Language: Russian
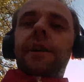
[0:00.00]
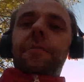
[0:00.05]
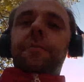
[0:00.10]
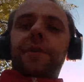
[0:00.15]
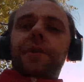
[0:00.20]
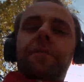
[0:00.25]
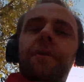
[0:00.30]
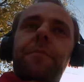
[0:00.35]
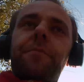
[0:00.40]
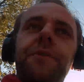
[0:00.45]

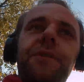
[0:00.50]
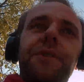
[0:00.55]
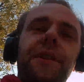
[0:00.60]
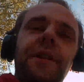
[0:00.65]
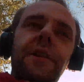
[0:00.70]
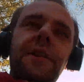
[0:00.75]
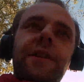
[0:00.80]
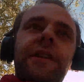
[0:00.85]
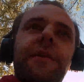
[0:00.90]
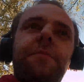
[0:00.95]
При
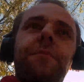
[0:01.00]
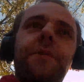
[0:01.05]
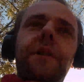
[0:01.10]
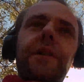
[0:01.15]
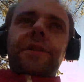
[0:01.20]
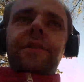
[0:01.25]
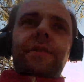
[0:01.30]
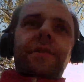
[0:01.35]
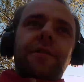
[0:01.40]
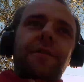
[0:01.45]
попытке
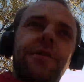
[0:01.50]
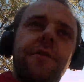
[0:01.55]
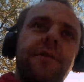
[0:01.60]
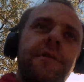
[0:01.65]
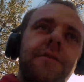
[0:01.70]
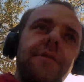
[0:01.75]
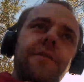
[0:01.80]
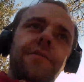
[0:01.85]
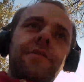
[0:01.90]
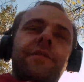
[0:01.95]
оплаты
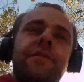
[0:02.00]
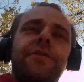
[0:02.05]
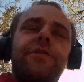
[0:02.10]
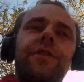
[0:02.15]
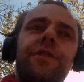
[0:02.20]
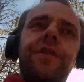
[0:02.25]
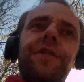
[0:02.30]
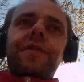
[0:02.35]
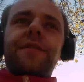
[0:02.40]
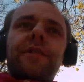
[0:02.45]
э,
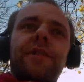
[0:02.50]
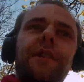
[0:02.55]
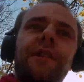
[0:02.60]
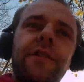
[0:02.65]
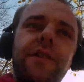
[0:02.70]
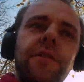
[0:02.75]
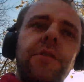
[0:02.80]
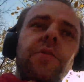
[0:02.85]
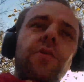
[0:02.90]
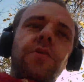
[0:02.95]
через
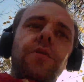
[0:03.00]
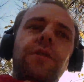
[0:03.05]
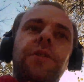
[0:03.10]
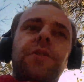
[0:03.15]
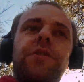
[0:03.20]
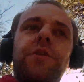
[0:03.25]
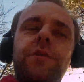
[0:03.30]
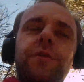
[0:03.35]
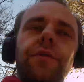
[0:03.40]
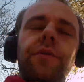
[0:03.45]

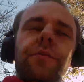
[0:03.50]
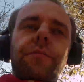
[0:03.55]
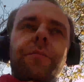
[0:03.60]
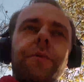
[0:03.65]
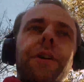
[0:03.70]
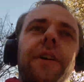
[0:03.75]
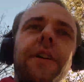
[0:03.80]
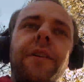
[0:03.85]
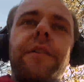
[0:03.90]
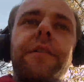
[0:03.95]
Android
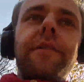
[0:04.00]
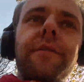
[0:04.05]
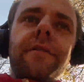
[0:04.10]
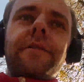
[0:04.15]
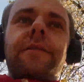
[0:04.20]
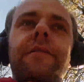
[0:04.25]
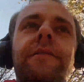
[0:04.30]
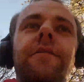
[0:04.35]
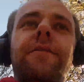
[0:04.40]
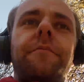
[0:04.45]
Pay,
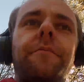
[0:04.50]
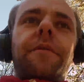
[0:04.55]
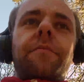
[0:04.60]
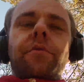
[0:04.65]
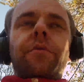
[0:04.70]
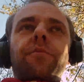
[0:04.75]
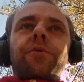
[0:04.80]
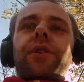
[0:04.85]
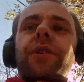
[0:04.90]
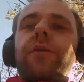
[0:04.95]

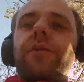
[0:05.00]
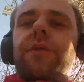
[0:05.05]
по-моему, так